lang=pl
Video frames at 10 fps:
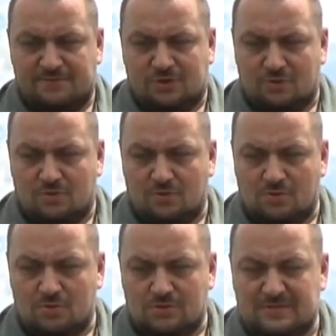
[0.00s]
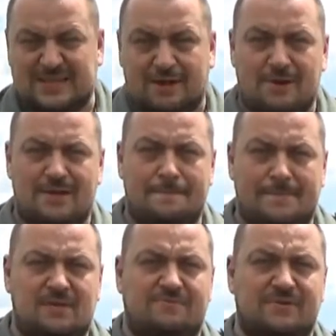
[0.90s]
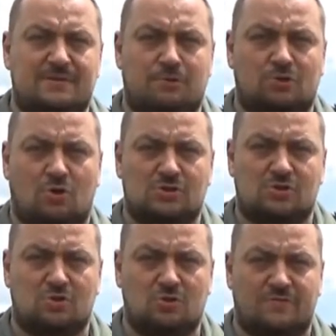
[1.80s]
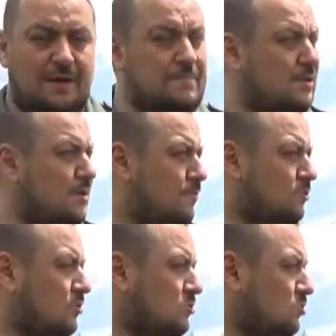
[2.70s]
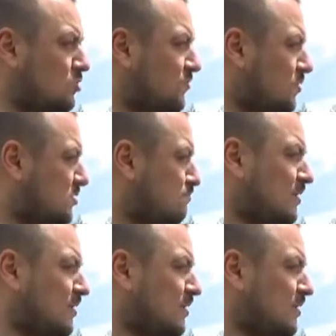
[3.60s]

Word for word: w ciągu całej bitwy pod Kostiuchnówkiem. Pod Kostiuchnówką z